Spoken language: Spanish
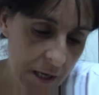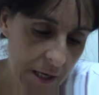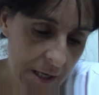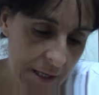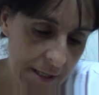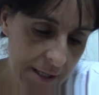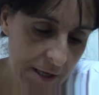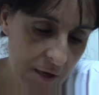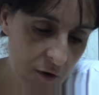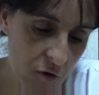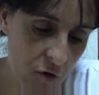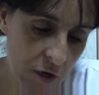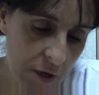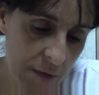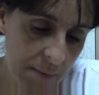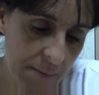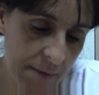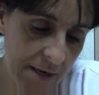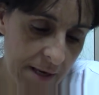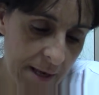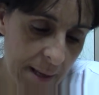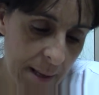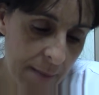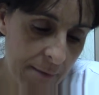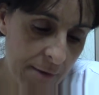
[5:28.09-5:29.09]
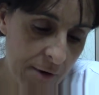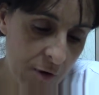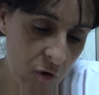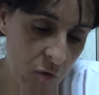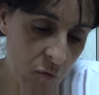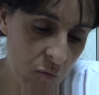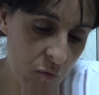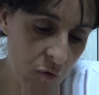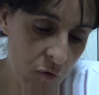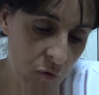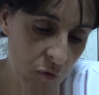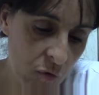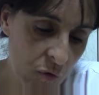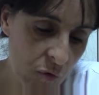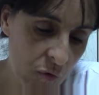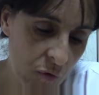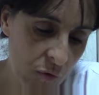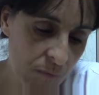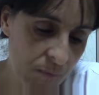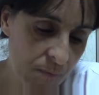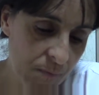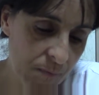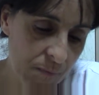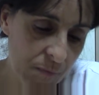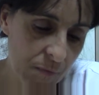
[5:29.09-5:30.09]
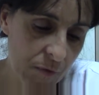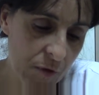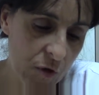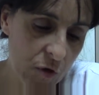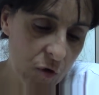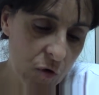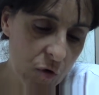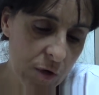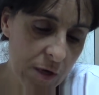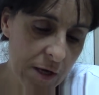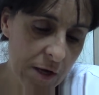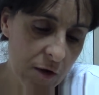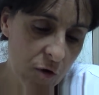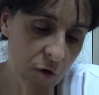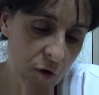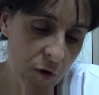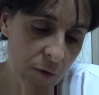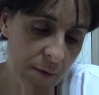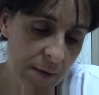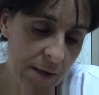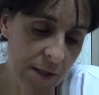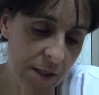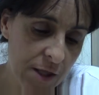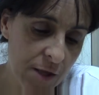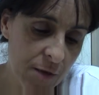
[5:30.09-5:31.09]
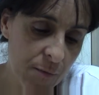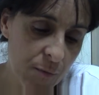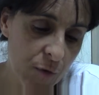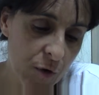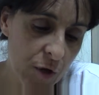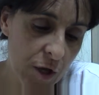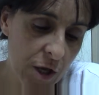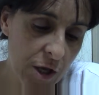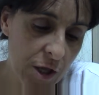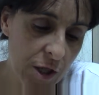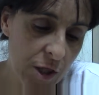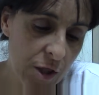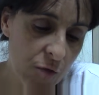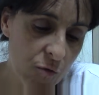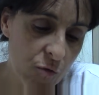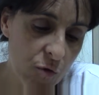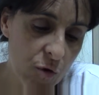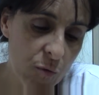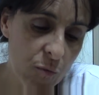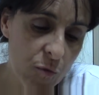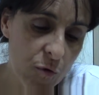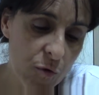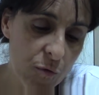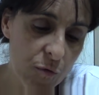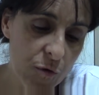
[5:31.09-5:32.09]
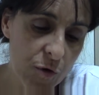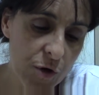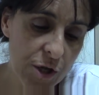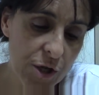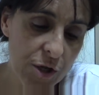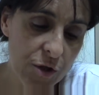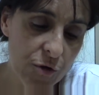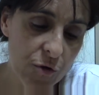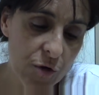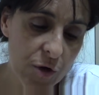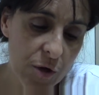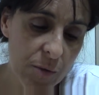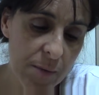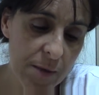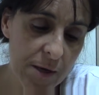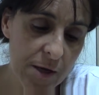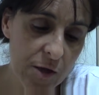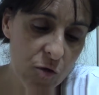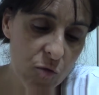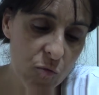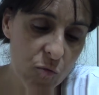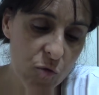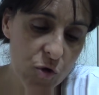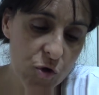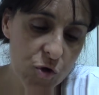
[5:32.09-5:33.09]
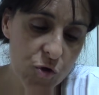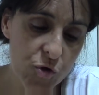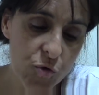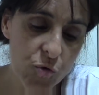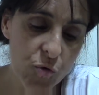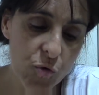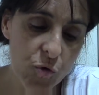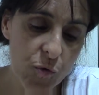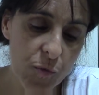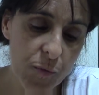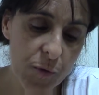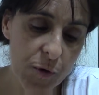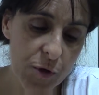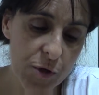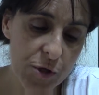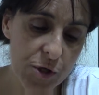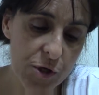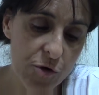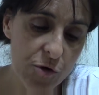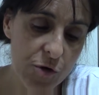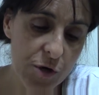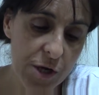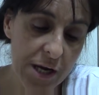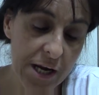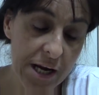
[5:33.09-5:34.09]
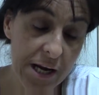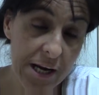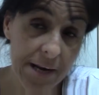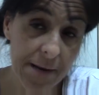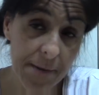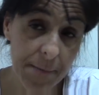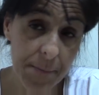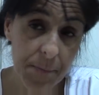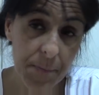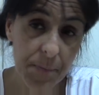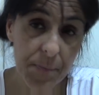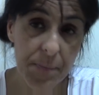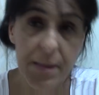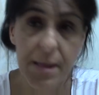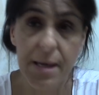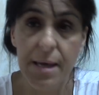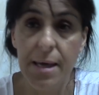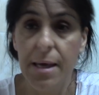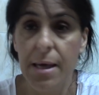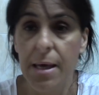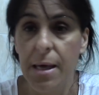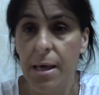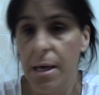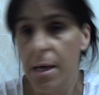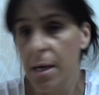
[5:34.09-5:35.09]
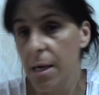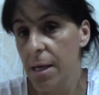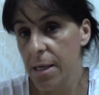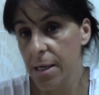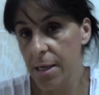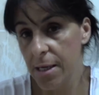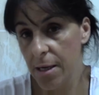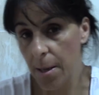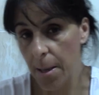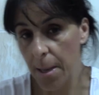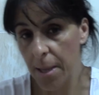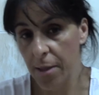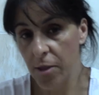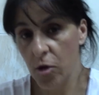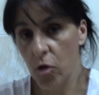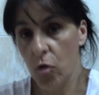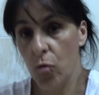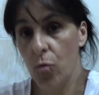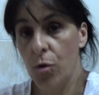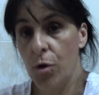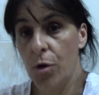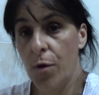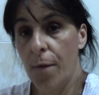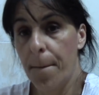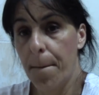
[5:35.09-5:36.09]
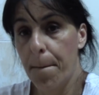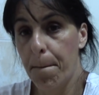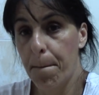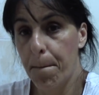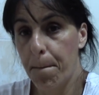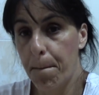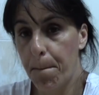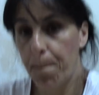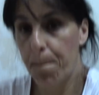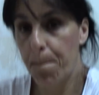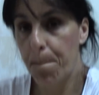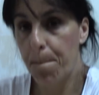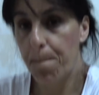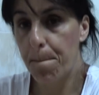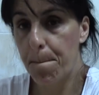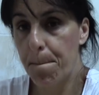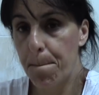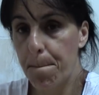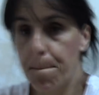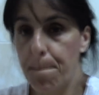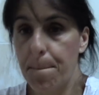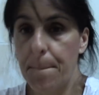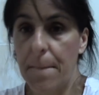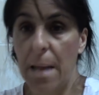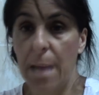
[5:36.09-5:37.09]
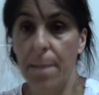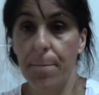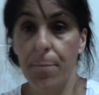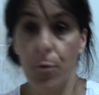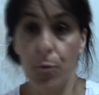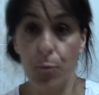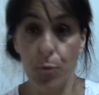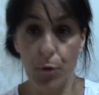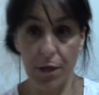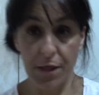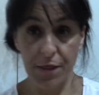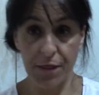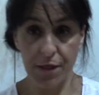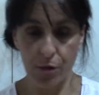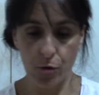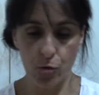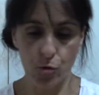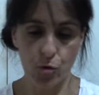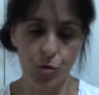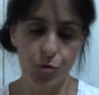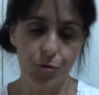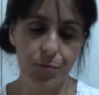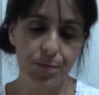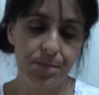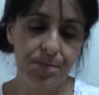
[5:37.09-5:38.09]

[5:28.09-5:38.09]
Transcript: Tengo que mirar a ver cómo, qué es lo que voy a hacer, porque hice uno muy bonito que me quedó muy chulo, pero ese lo regalé. Y ahora digo, bueno, pues voy a hacer otro